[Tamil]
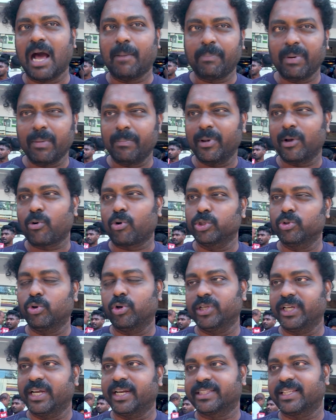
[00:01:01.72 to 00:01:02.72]
அப்பப்போ கொஞ்சம்
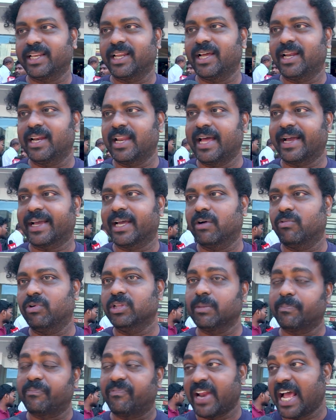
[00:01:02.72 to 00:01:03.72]
கொஞ்சம் இடத்துல லேக்
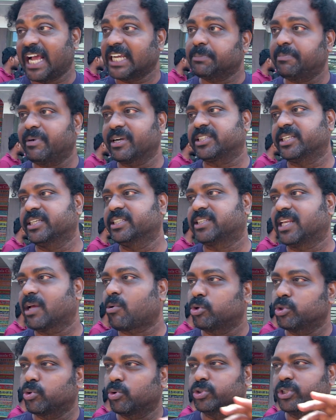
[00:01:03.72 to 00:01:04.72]
ஆகும் அந்த ஃப்ளாஷ்பேக்
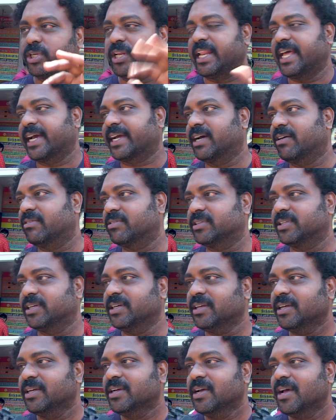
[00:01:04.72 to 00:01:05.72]
சீன்ஸ்லாம் கொஞ்சம் கொஞ்சம் லேக் ஆகுது
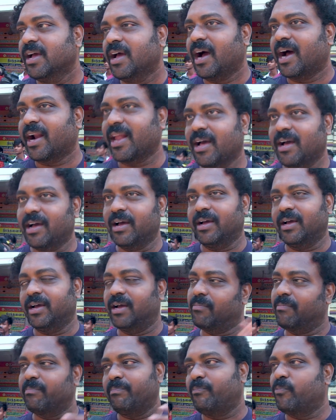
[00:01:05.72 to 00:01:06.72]

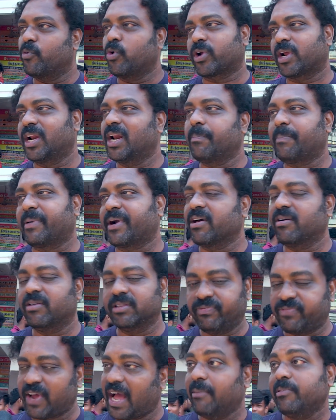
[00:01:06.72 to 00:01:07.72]
ஆனால் ஓரளவு படம்
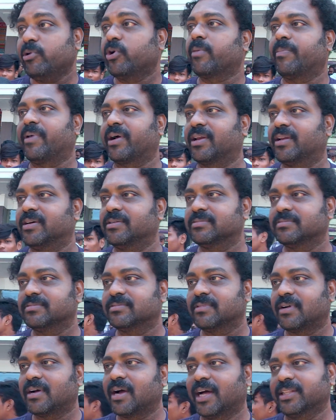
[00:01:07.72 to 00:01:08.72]
வந்து ஃபேமிலியோடு பார்க்கலாம்
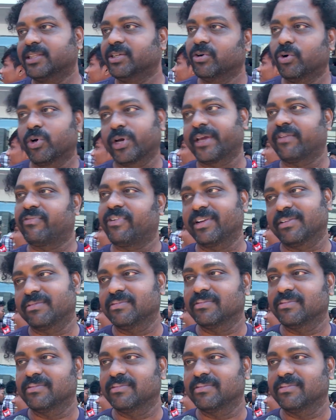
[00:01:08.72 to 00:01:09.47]
அது ஓகே ஃபைன்